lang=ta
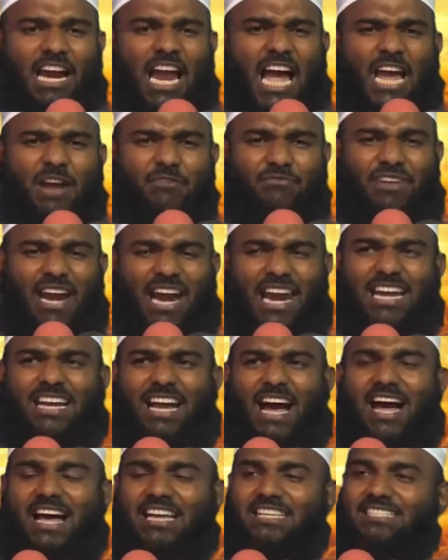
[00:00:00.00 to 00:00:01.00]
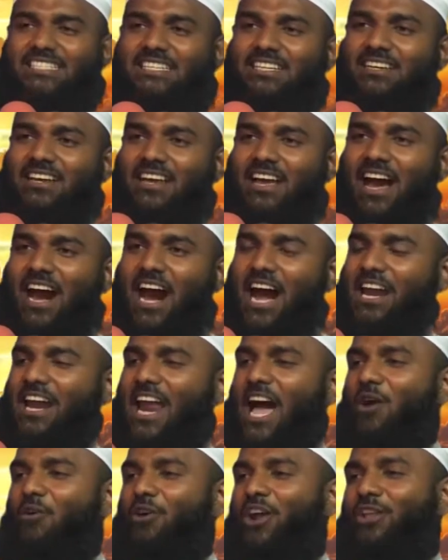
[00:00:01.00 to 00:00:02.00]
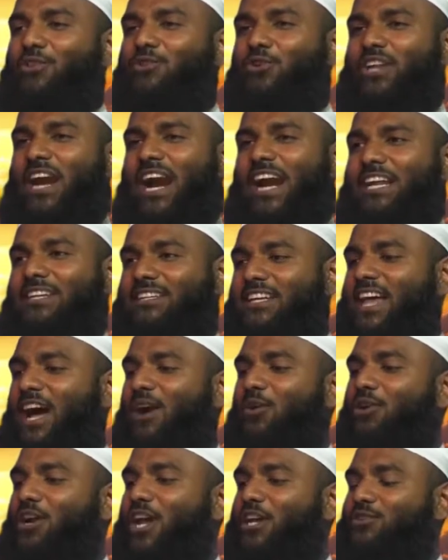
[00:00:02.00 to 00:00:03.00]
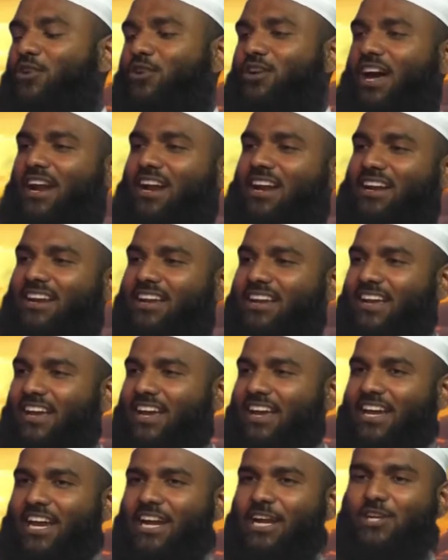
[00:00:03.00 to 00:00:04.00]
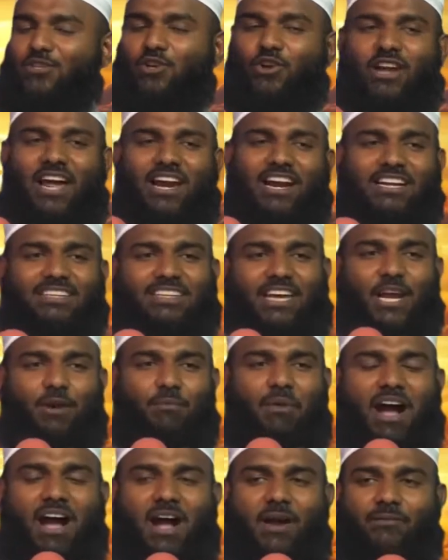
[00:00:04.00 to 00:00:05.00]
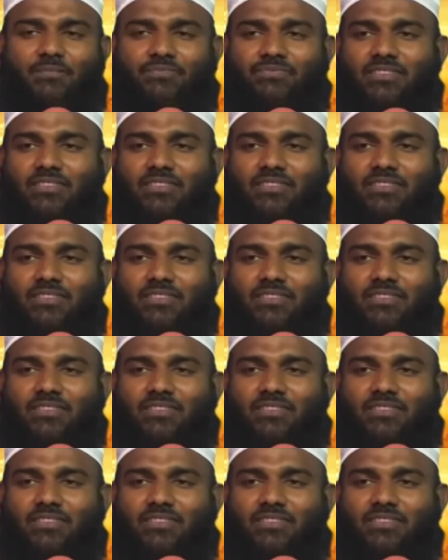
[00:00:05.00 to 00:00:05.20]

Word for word: லைவ் டெலிகாஸ்ட் அல்லாஹுடைய தூதர் அடுத்ததாக ஒன்றை சொன்னார்கள் என்ன சொன்னார்கள் தெரியுமா